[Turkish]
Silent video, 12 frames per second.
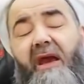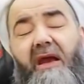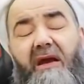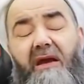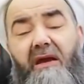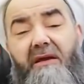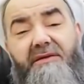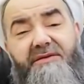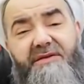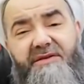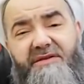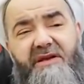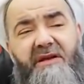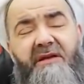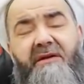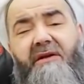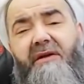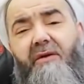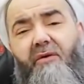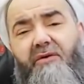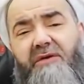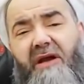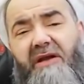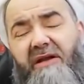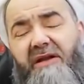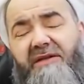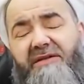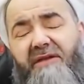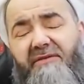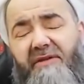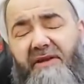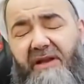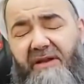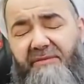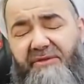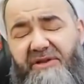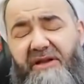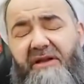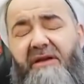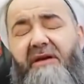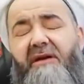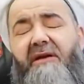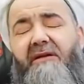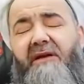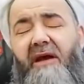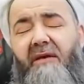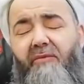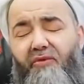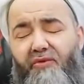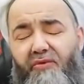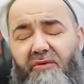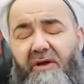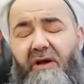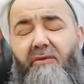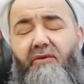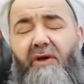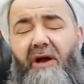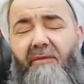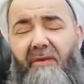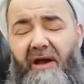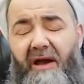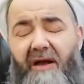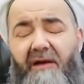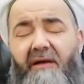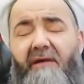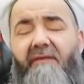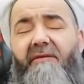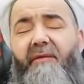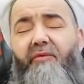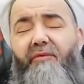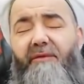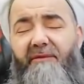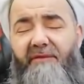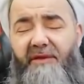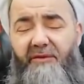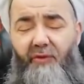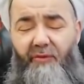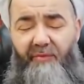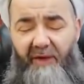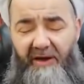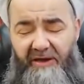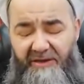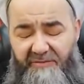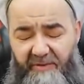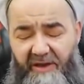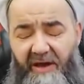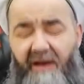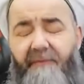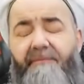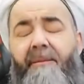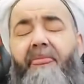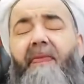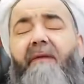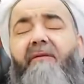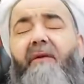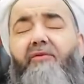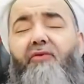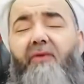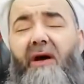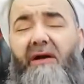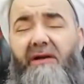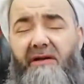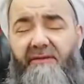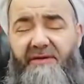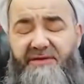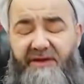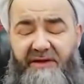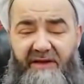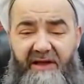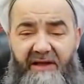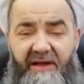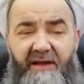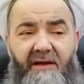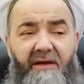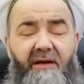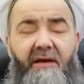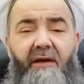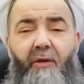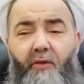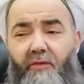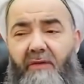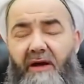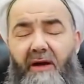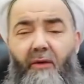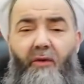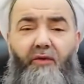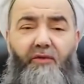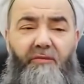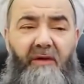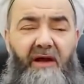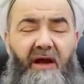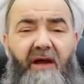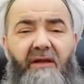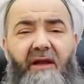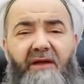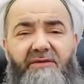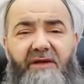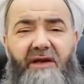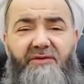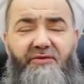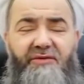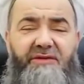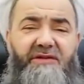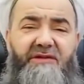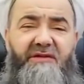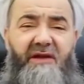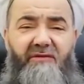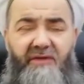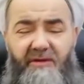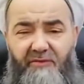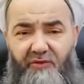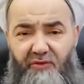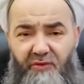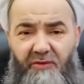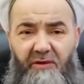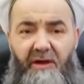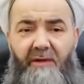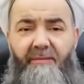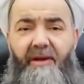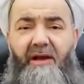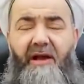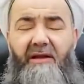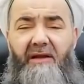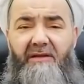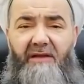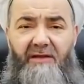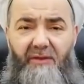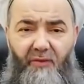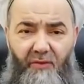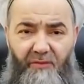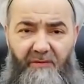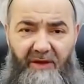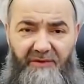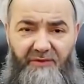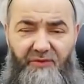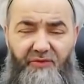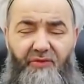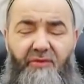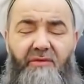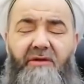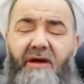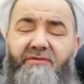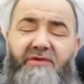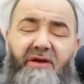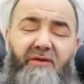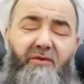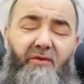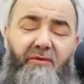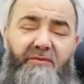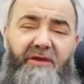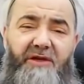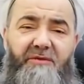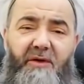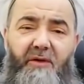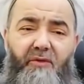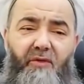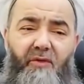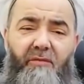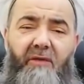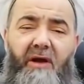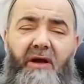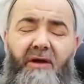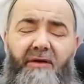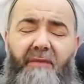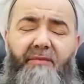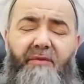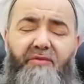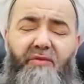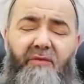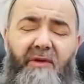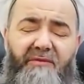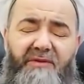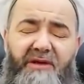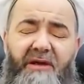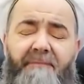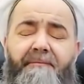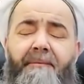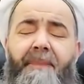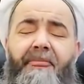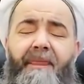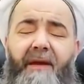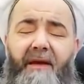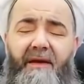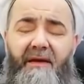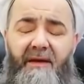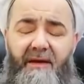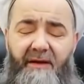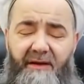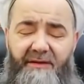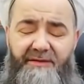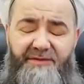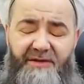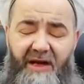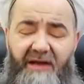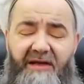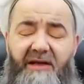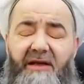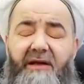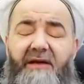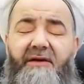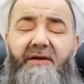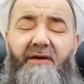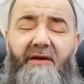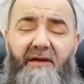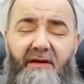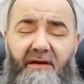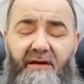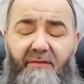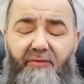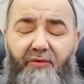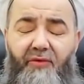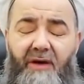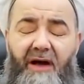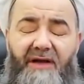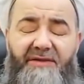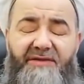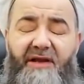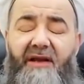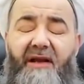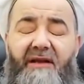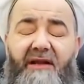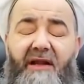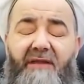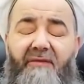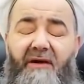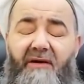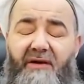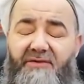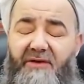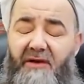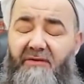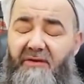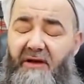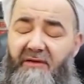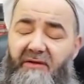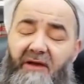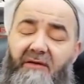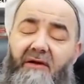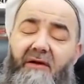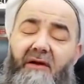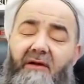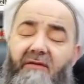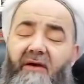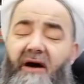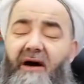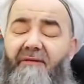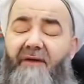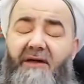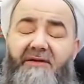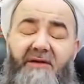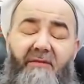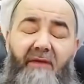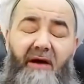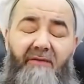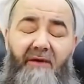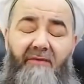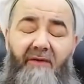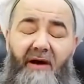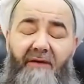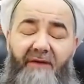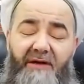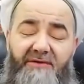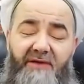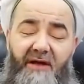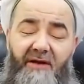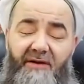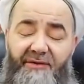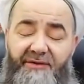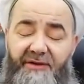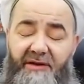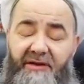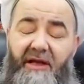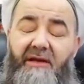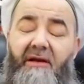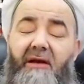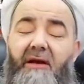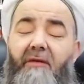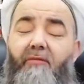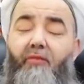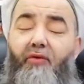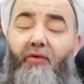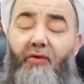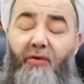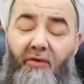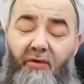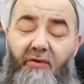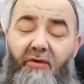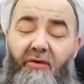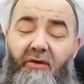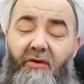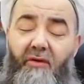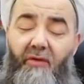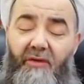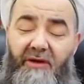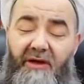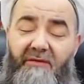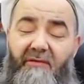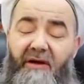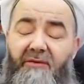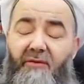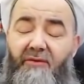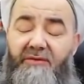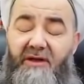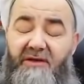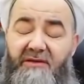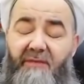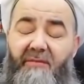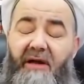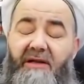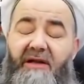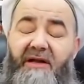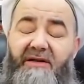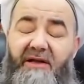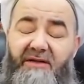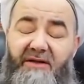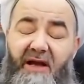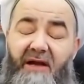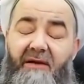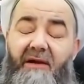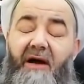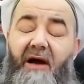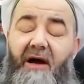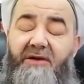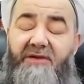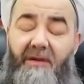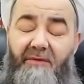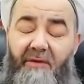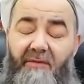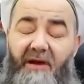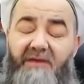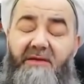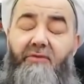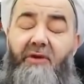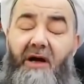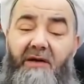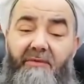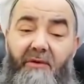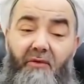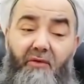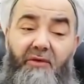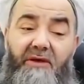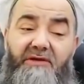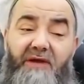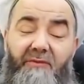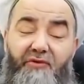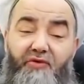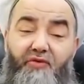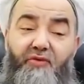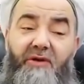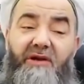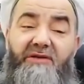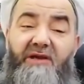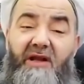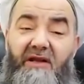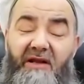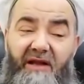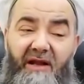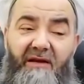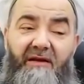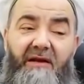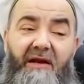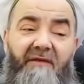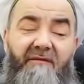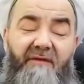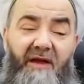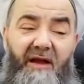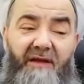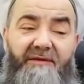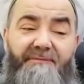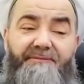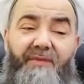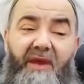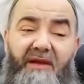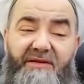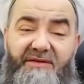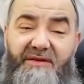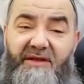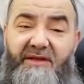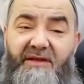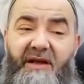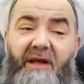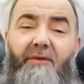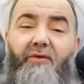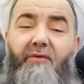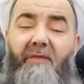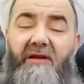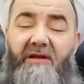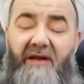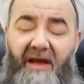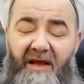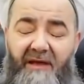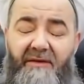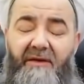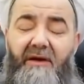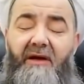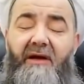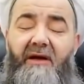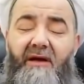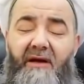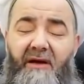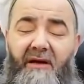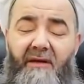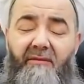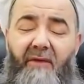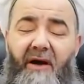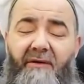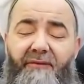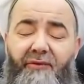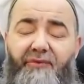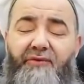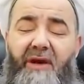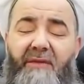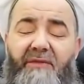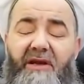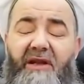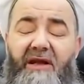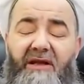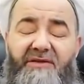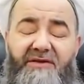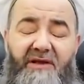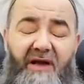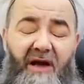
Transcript: e, sizi özellikle sevdiklerimizi de bu hususta uyarmaya ve bu videoyu paylaşmaya ve bu duaları ve zikirleri okumaya, okutmaya Allah rızası için, sizi sevdiğim için, belalardan da korunmanız için tavsiye ediyorum, teşvik ediyorum. Rabbim cümlemizi e, şerli e, bütün hadiselerden ve hastalıklardan ve afat semavi ve afat aradıyeden bu e, 17 Mart 18'e bağlayan gece akşam namazını takiben okuyacağımız sure-i celileler ve e, zikirler hürmetine e, mahfuz emin eylesin.